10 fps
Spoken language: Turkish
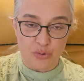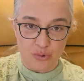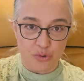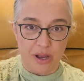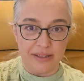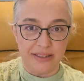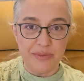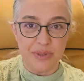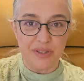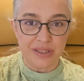şu
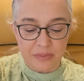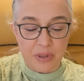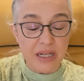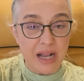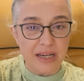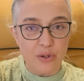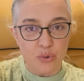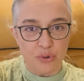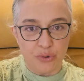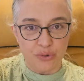anda bir makale
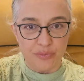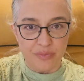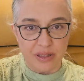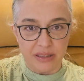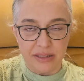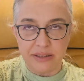okuyorum ee,